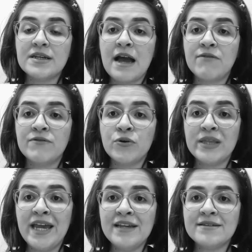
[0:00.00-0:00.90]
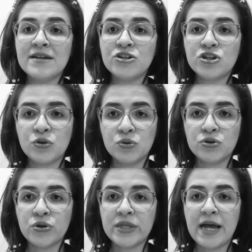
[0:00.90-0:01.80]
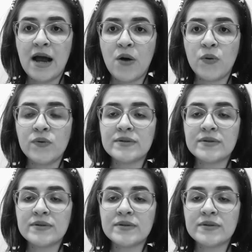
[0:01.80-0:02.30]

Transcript: e a violência institucional